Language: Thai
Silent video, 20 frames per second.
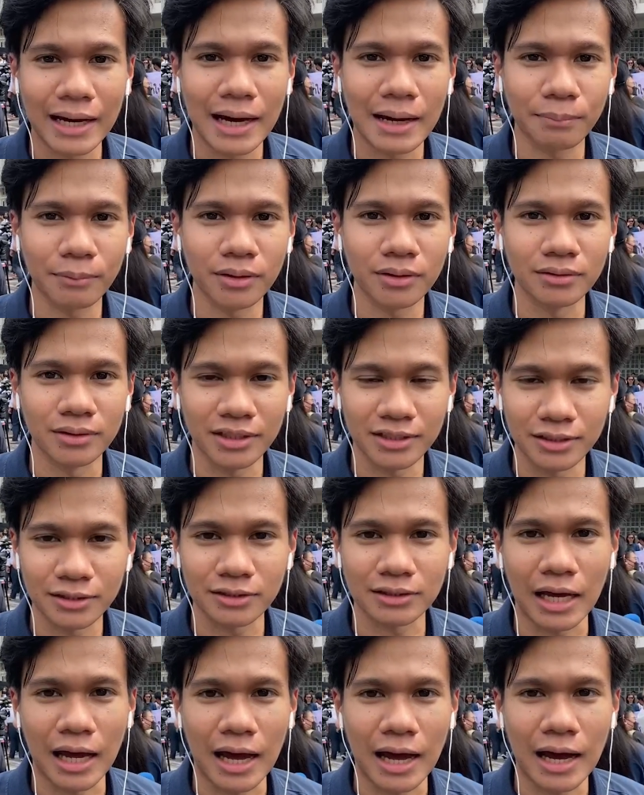ครับก็คือนักศึก
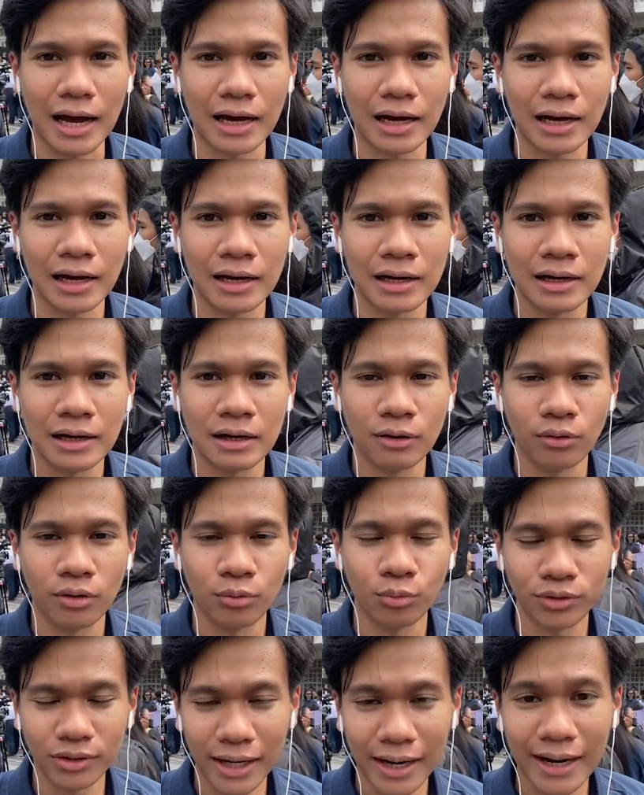ษา
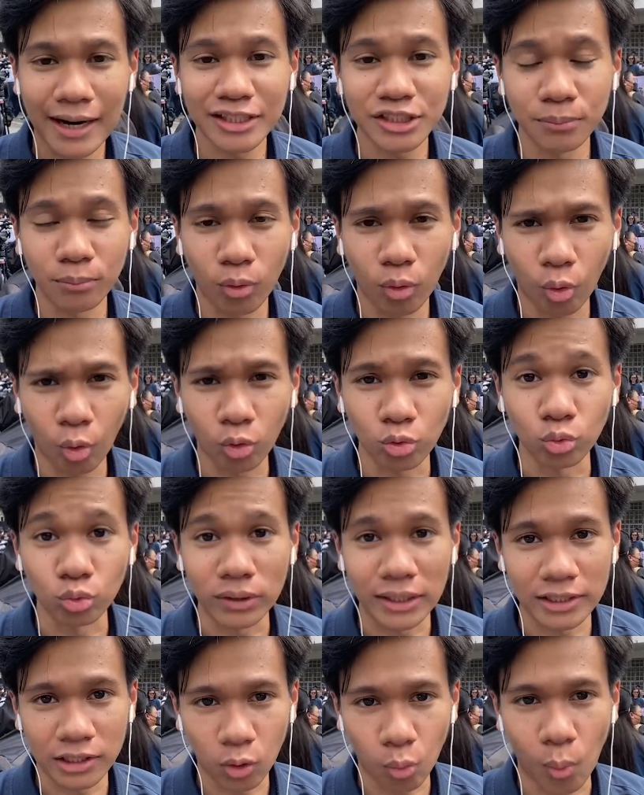วิทยาลัยชมงคลอุ
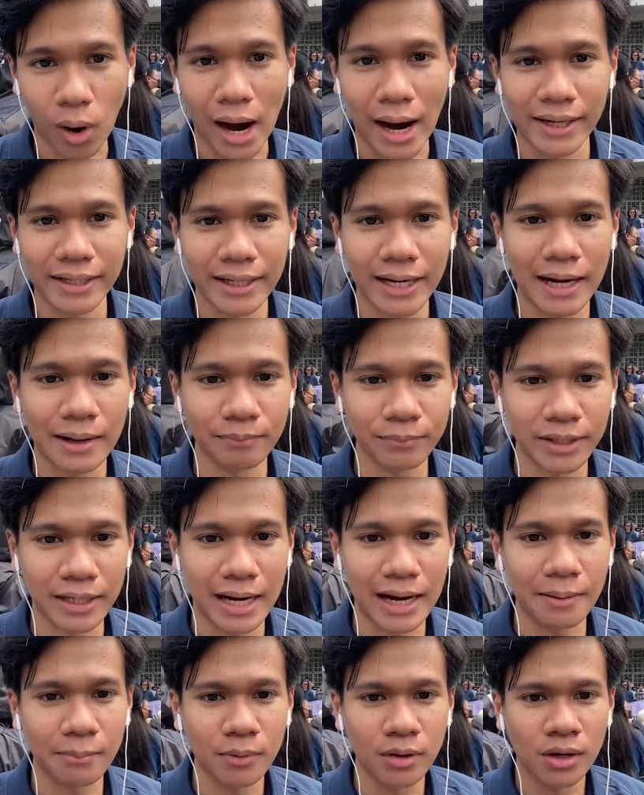เทนถวายนะครับนี่
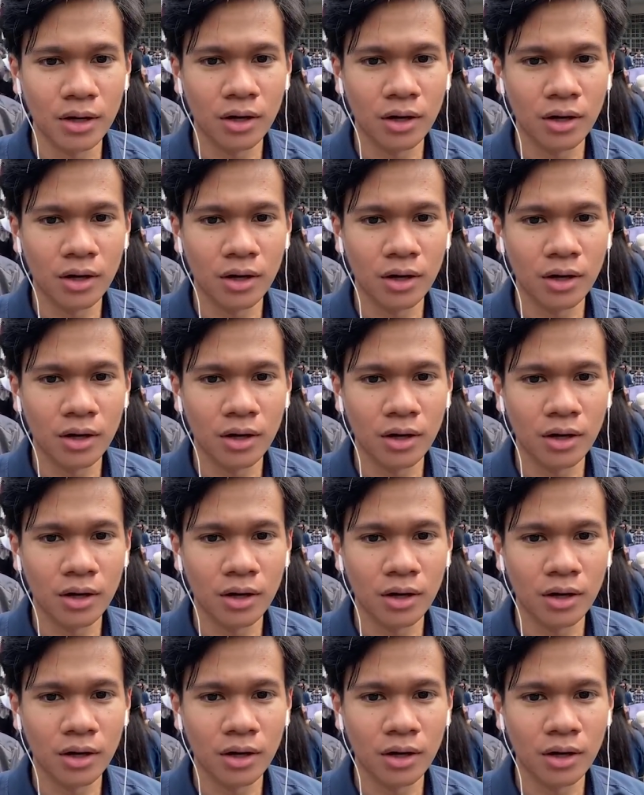ครับ